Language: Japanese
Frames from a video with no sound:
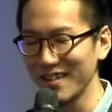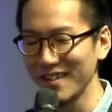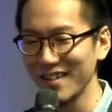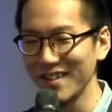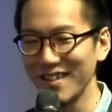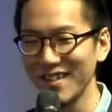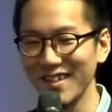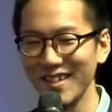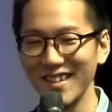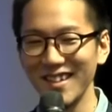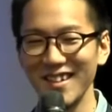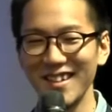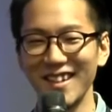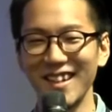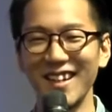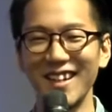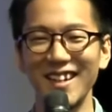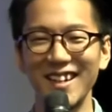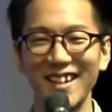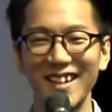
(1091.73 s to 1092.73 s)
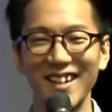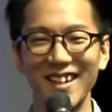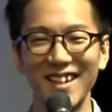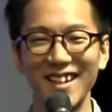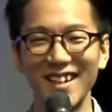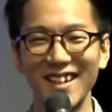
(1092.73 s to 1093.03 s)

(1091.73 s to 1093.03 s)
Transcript: いずれみんな来ますから。